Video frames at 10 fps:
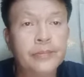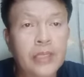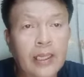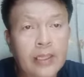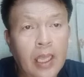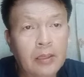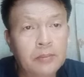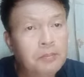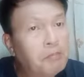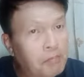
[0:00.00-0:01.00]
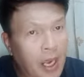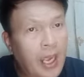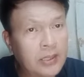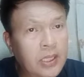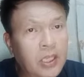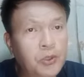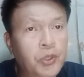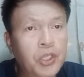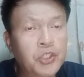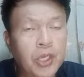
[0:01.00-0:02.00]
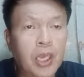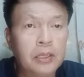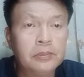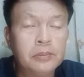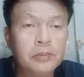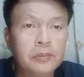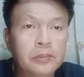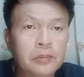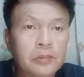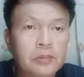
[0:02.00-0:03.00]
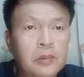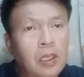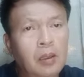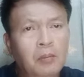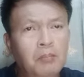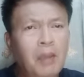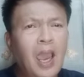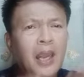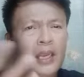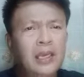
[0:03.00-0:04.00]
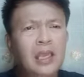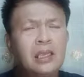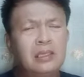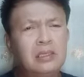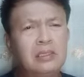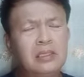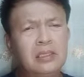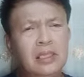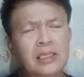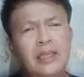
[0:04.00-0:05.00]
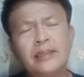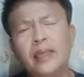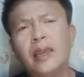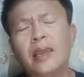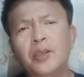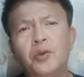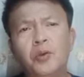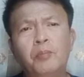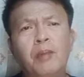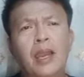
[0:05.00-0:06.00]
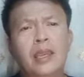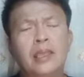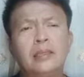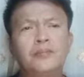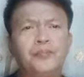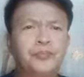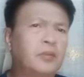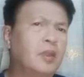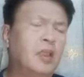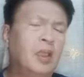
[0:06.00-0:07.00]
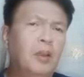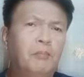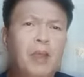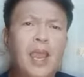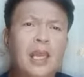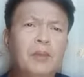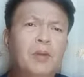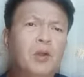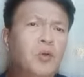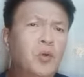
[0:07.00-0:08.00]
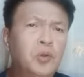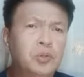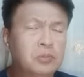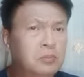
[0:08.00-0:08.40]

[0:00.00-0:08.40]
salitang bahasa Indonesia. Maaring nag, nagtataka kayo kung bakit maalam akong